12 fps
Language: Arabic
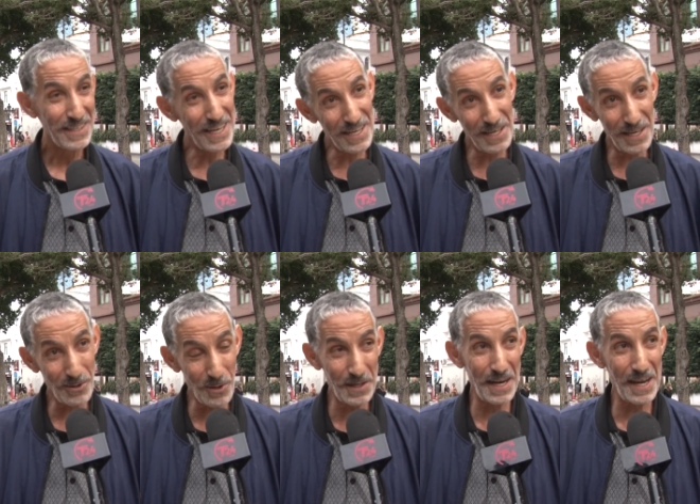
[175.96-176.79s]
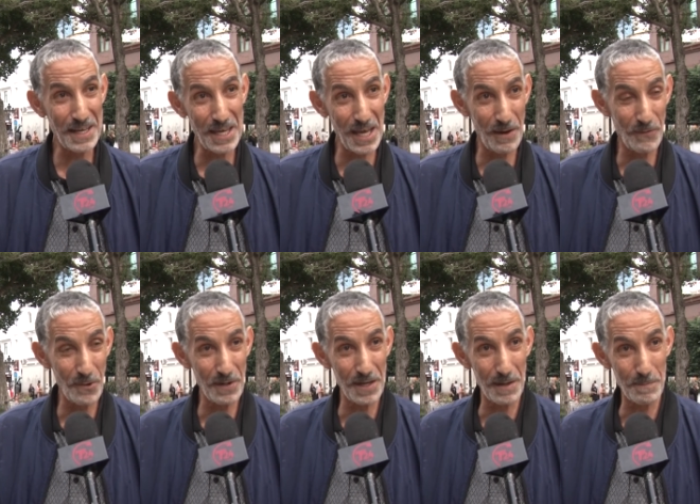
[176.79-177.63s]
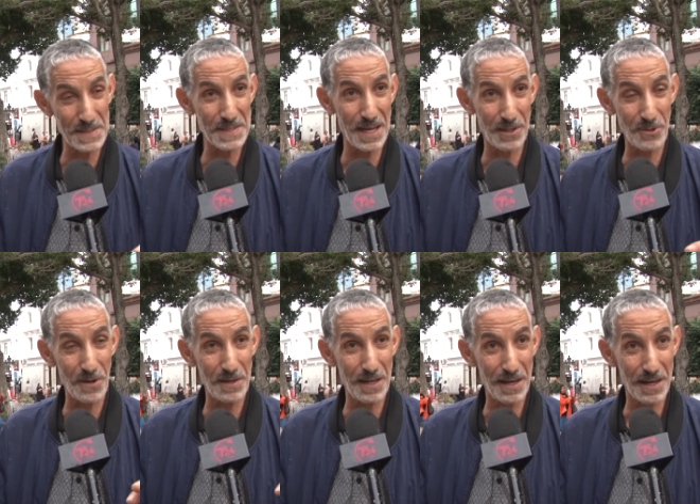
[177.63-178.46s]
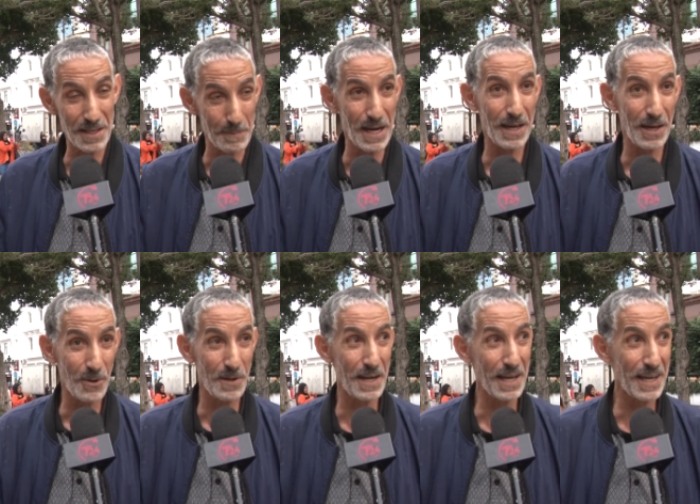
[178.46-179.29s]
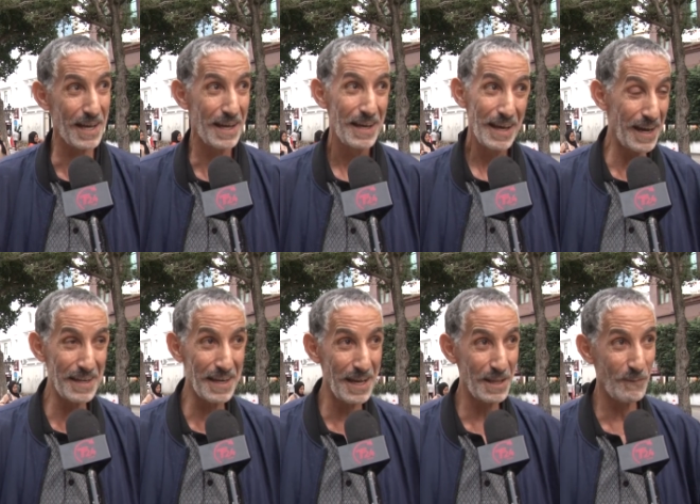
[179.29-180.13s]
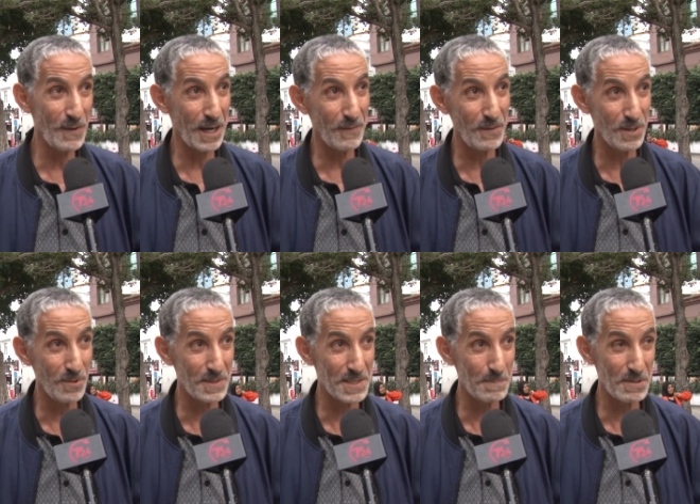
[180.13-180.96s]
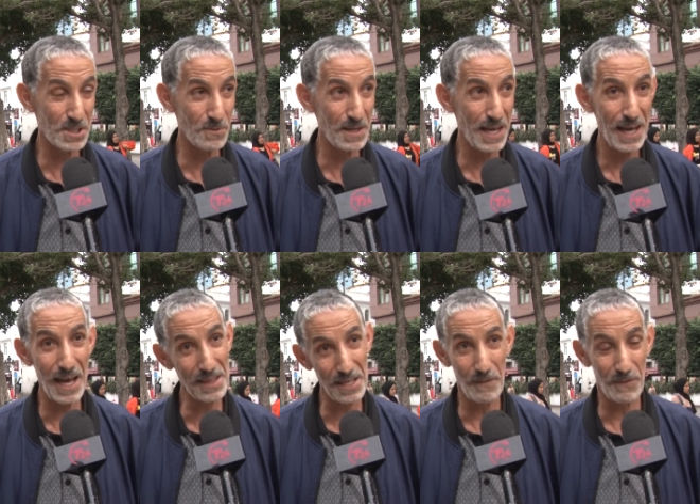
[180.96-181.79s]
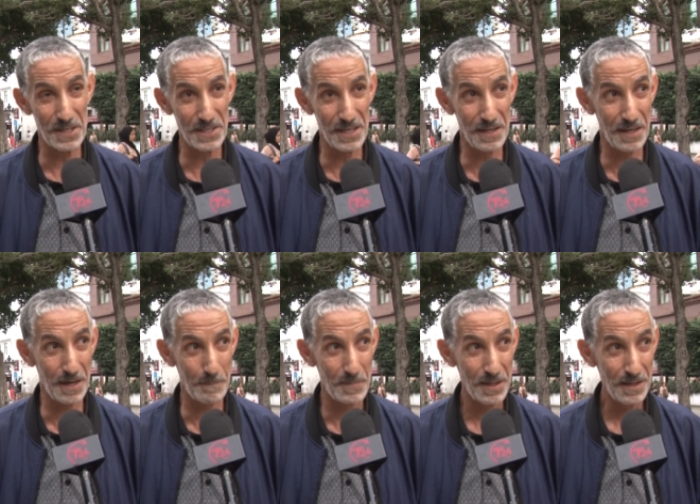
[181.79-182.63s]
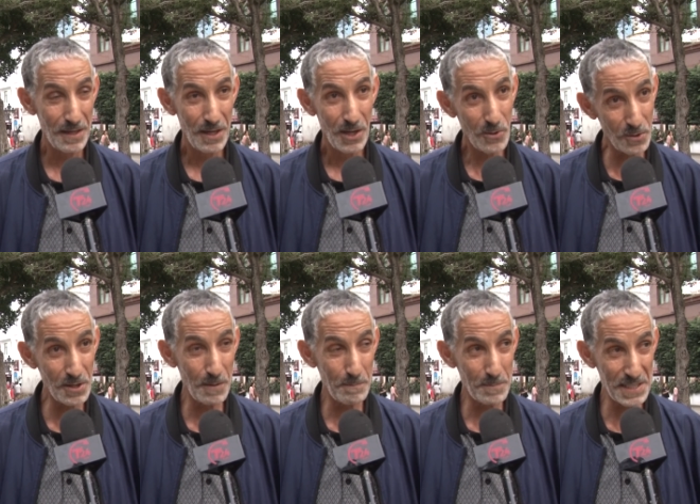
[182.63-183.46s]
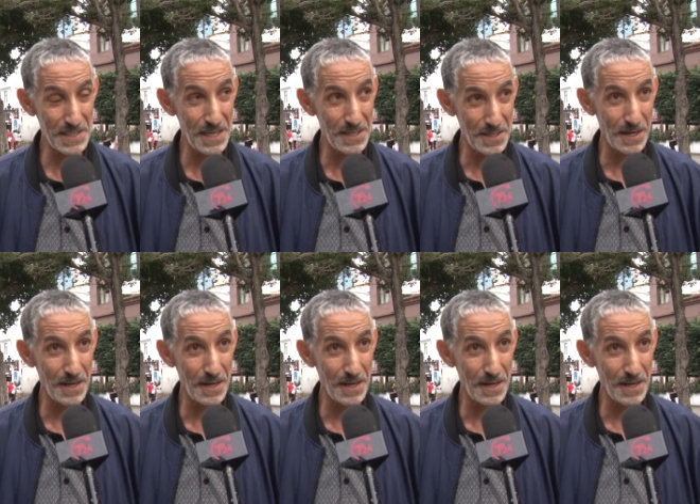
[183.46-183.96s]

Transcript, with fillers: يعني رحنا للكيف رحنا لبنزرت رحنا لتبرقه رحنا هكا هاني قاعد نفركت في تونس بشويه حتى يفرج علينا ربي نطلب من السيد